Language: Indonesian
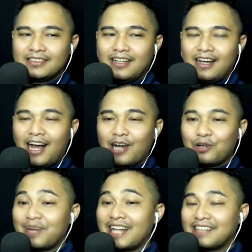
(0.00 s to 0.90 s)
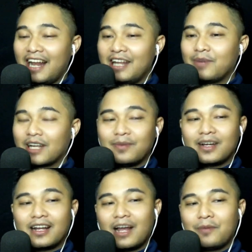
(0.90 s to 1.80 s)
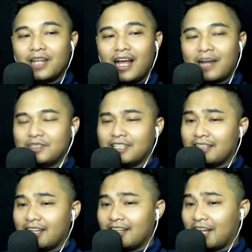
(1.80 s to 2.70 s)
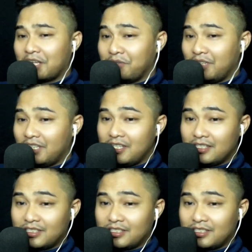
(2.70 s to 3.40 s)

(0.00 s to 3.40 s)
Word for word: Aku penasaran nih bagaimana Nabila akan menjadikan lagu ini